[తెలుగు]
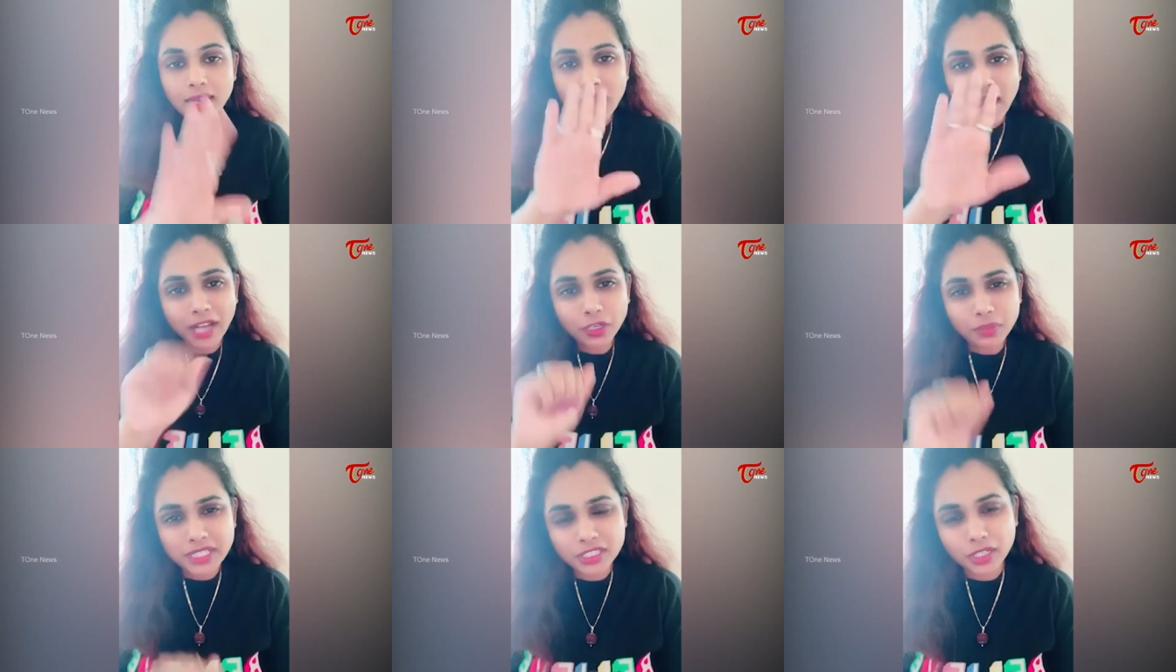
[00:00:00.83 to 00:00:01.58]
హలో
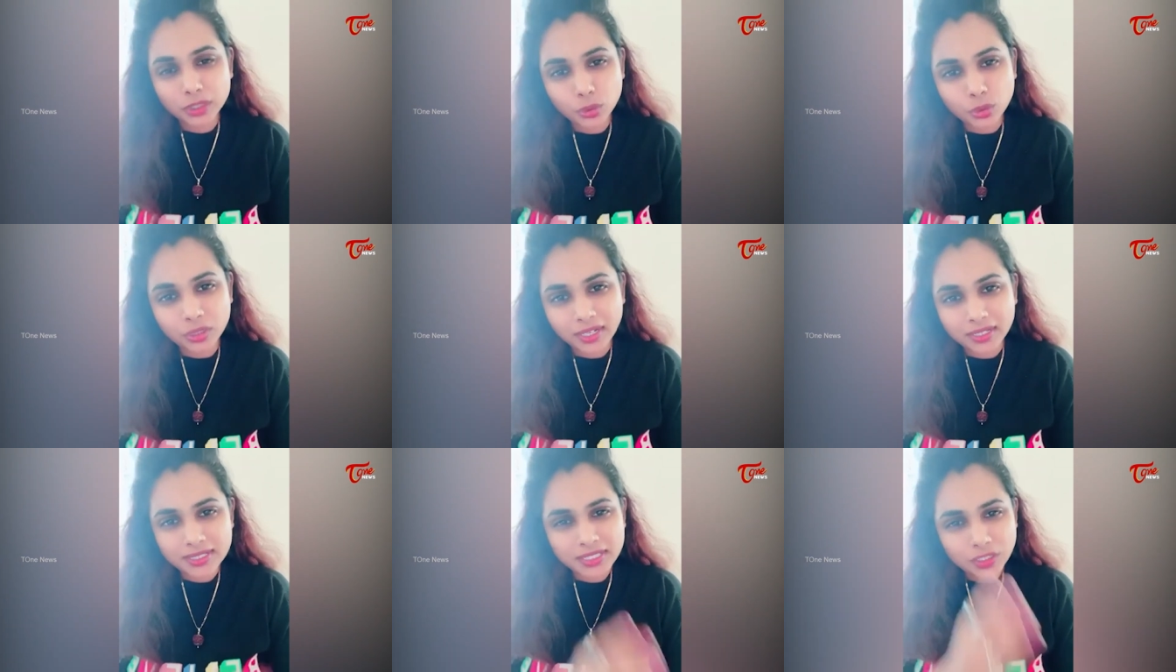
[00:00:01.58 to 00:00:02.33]
మిస్టర్
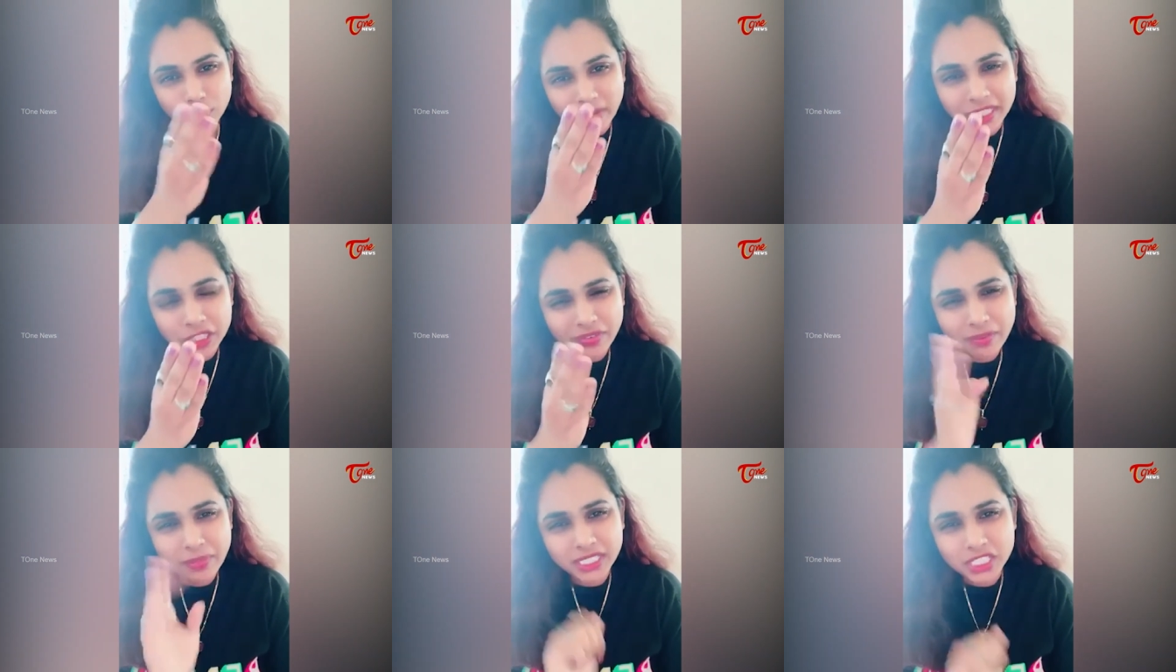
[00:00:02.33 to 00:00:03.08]
తుగ్లక్ అసలు మనిషివ
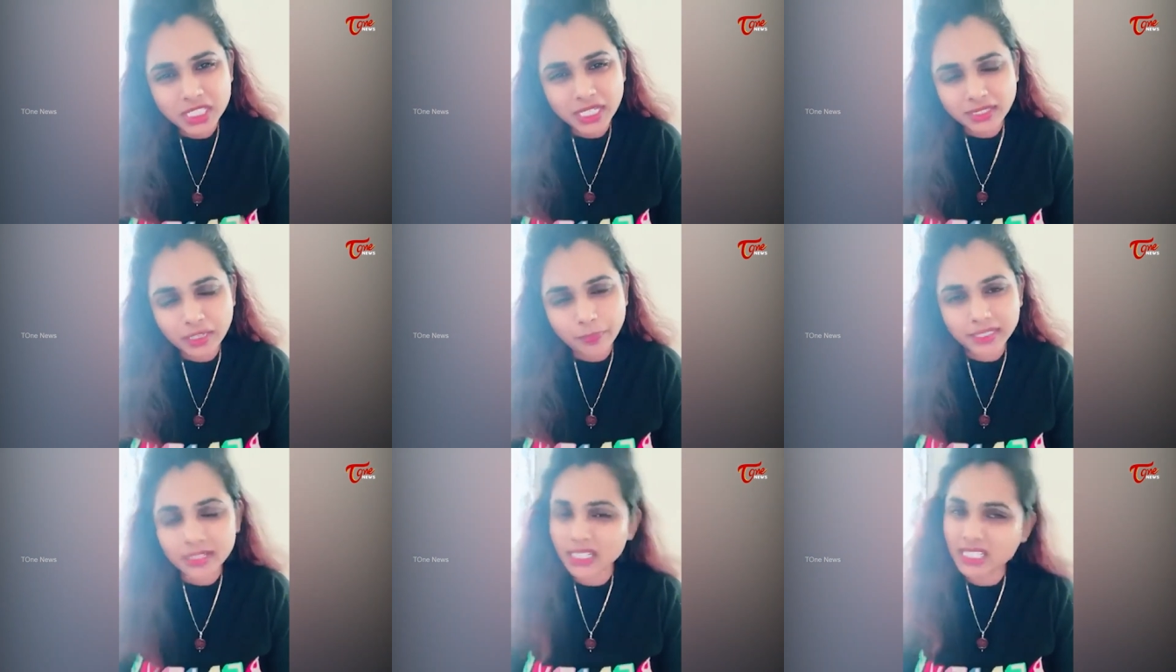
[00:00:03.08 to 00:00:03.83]
మనిషి జాతికి
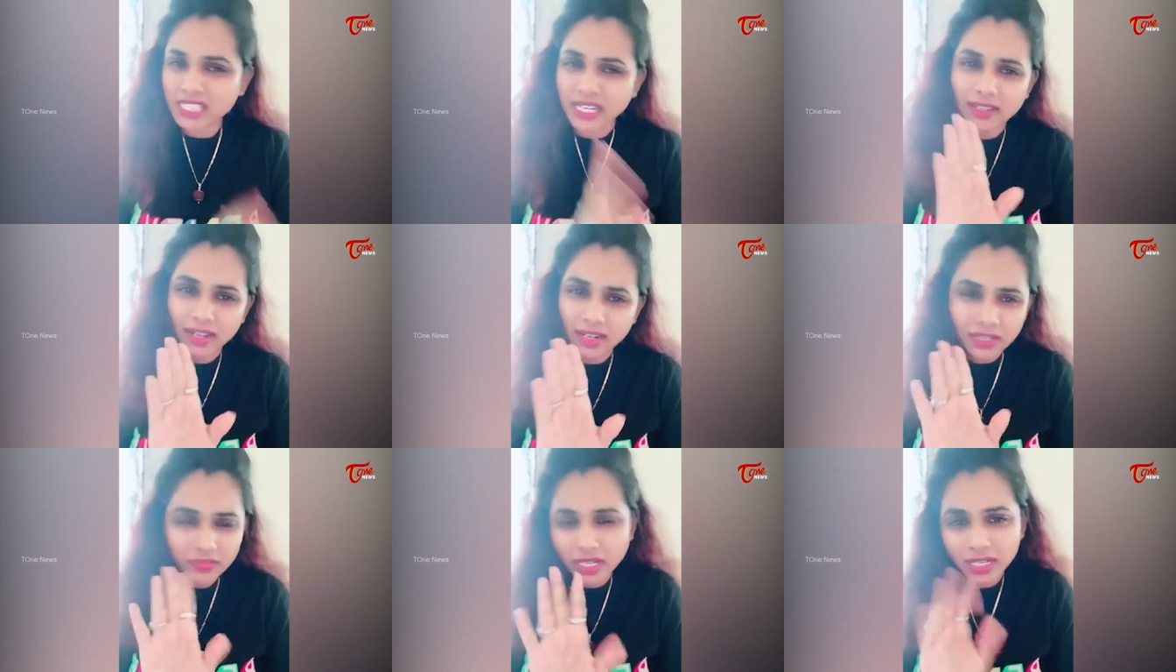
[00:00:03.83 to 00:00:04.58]
పట్టిన
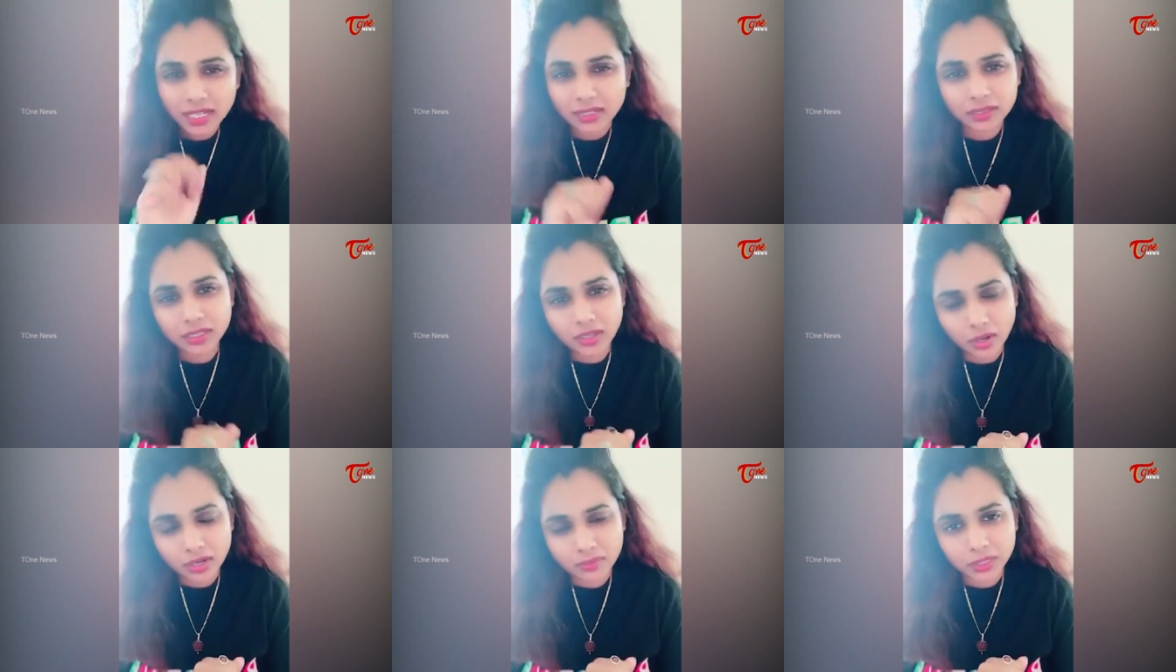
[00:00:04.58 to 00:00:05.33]
చండాలనివా నాకు అర్థం
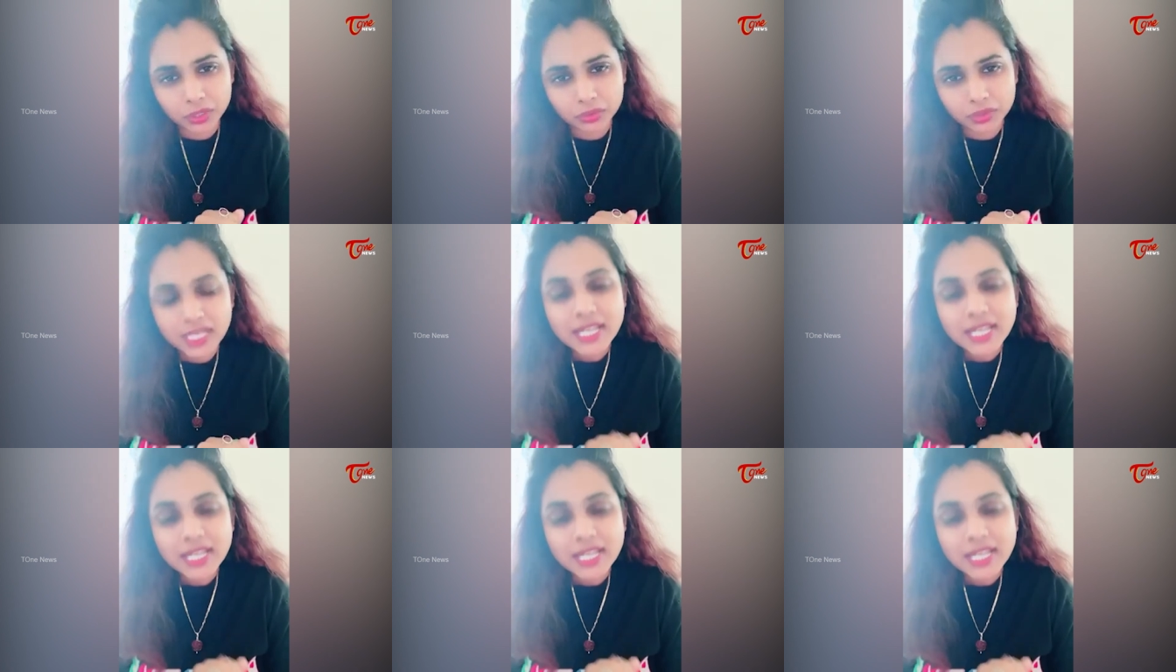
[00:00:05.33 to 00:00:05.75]
కావడం లేదు